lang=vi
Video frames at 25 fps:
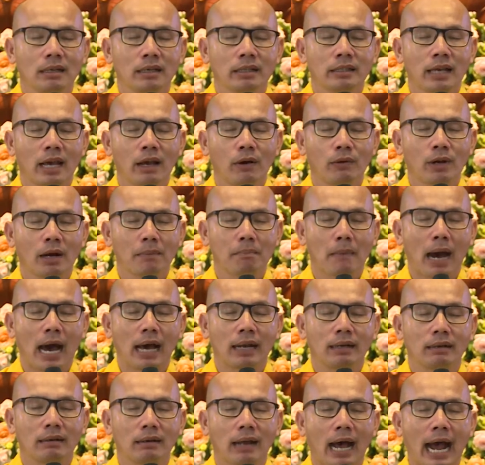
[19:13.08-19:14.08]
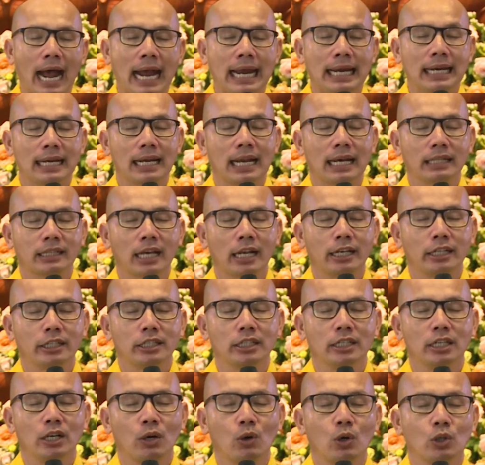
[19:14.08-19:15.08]
theo các bạn ai là thần
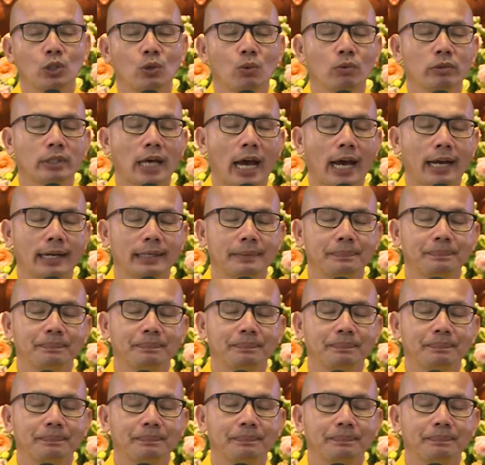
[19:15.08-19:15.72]
tượng của chúng ta?